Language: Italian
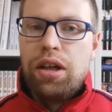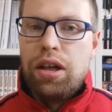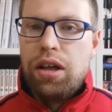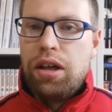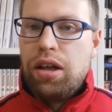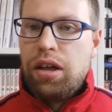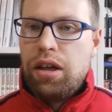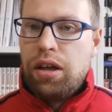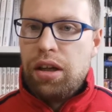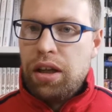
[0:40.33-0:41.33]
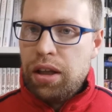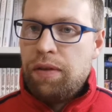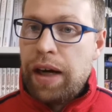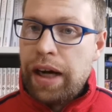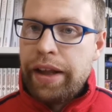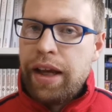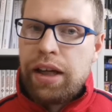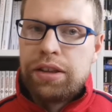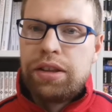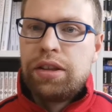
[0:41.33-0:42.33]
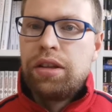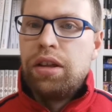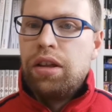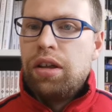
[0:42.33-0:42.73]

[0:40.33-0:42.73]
eh, le variant,